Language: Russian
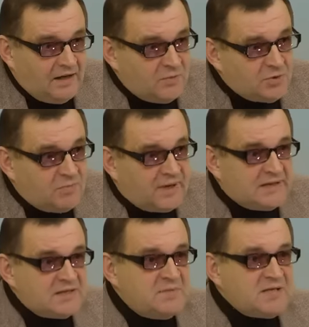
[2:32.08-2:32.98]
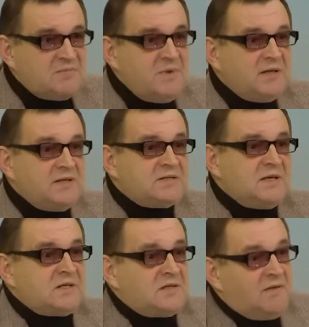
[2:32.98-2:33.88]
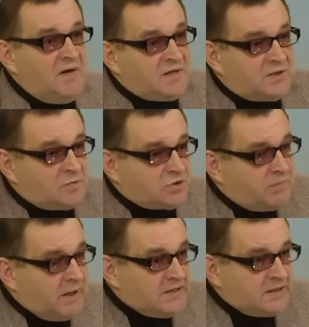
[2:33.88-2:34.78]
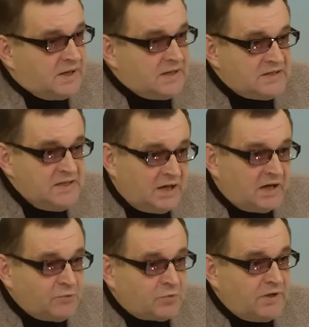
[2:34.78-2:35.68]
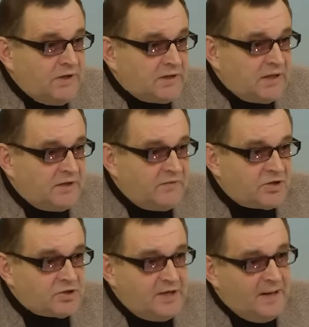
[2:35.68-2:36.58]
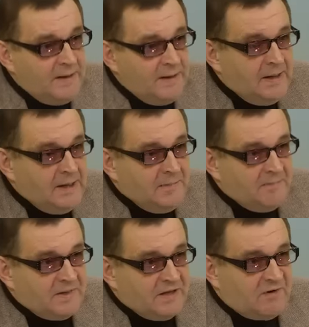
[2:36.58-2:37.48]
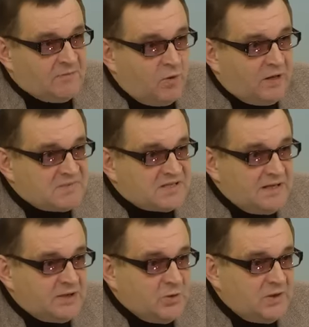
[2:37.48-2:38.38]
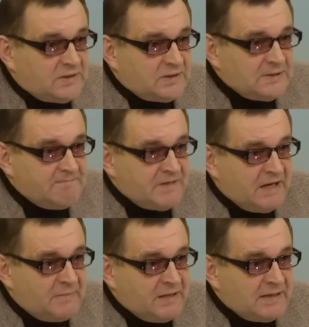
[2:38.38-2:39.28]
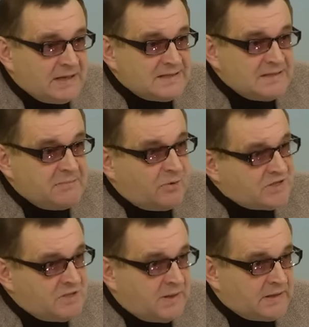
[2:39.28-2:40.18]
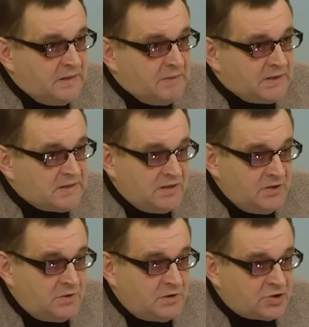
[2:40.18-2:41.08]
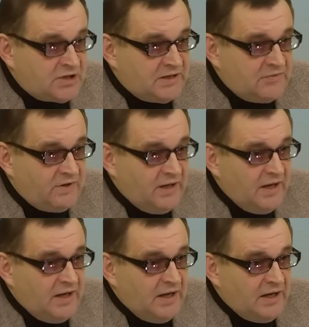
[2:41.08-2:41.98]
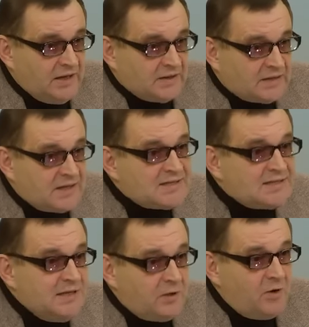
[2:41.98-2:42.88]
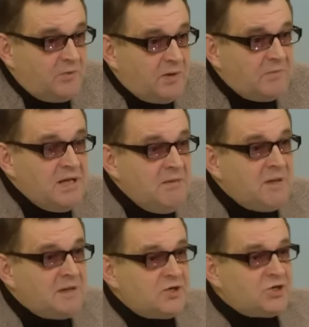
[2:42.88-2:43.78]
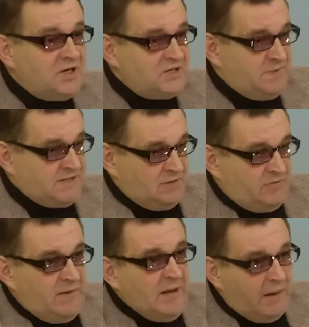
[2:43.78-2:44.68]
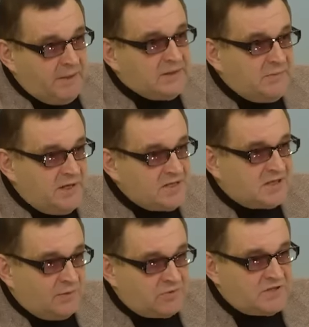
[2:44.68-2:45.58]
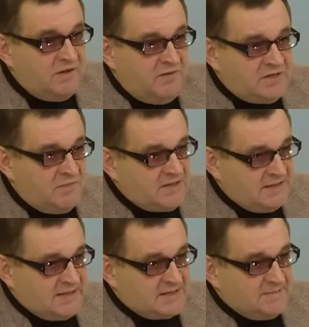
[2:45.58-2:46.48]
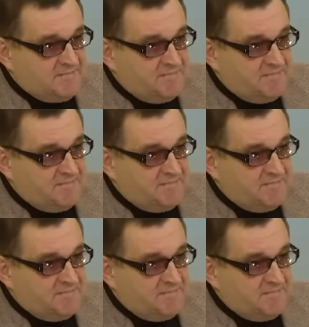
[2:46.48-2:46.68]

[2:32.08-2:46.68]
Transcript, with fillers: Не будем брать на себя смелости и заявлять о том, что политика России, как внутренняя, так и внешняя, во многом следует рекомендациям Госдепартамента Соединенных Штатов, транслируемым именно через послов. Об этом есть кому заявить и без нас.